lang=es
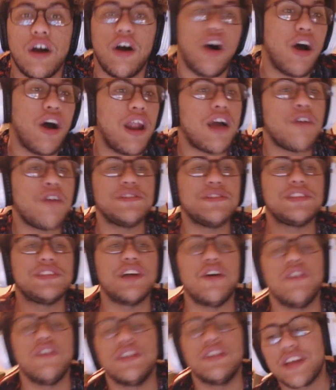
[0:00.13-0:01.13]
Hola, ¿cómo
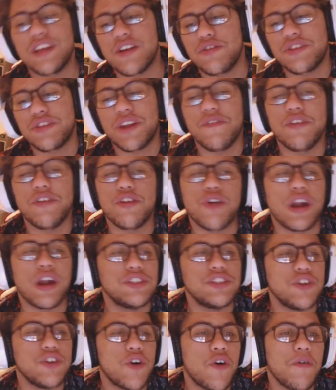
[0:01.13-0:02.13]
estamos? Les traigo otra video
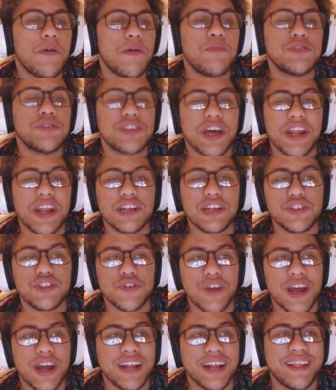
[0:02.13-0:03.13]
reacción. Hoy vamos a
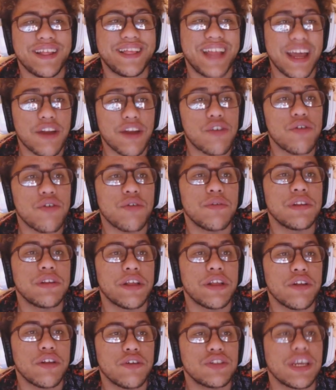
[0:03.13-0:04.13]
reaccionar a
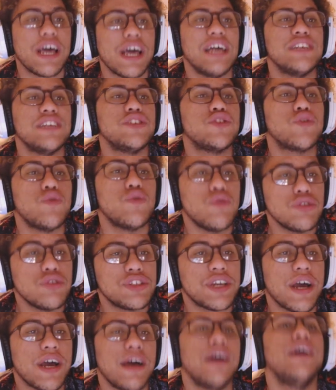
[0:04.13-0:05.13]
Terco92.
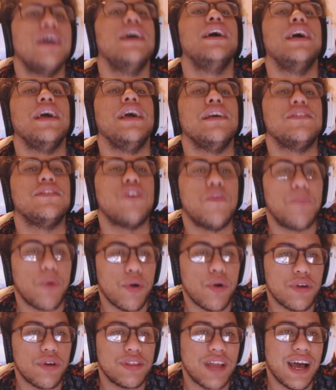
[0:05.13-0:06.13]
Escucha y
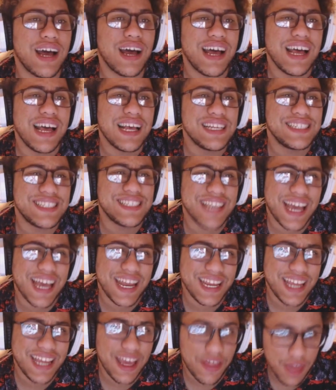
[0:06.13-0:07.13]
soporta
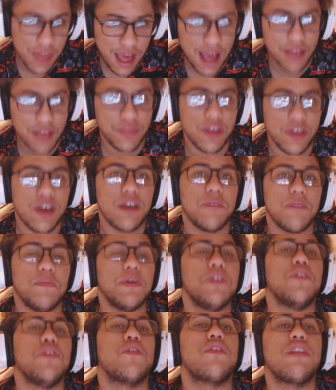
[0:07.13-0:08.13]
seriedad.
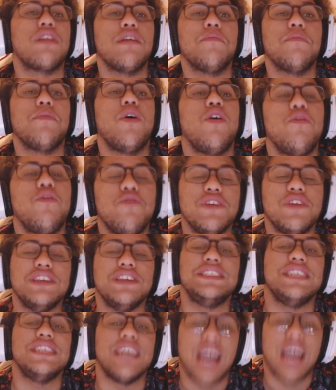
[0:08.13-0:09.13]
Videoclip
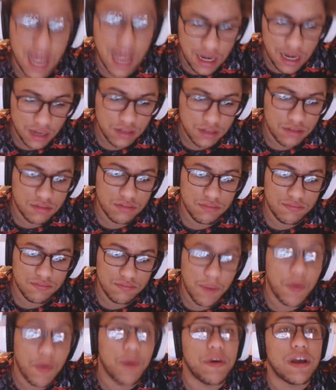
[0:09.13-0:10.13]
oficial.
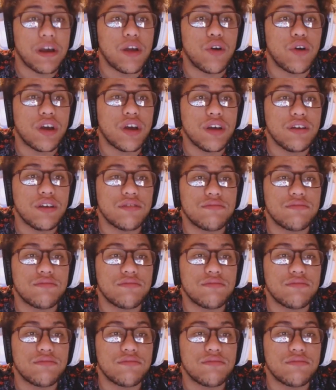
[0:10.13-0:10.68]
Vamos a ver qué es lo que es.